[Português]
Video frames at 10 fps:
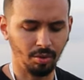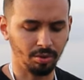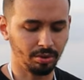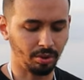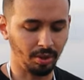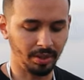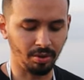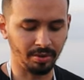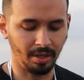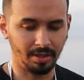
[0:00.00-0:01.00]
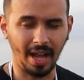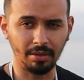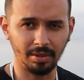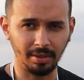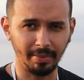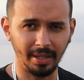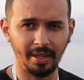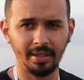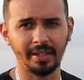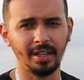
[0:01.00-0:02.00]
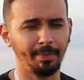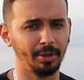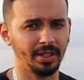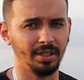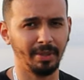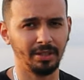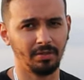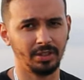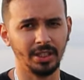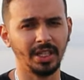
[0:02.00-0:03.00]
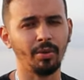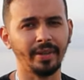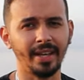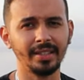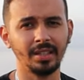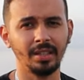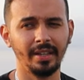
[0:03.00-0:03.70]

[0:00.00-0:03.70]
controle conectado também, daquele procedimento que vocês já conhecem,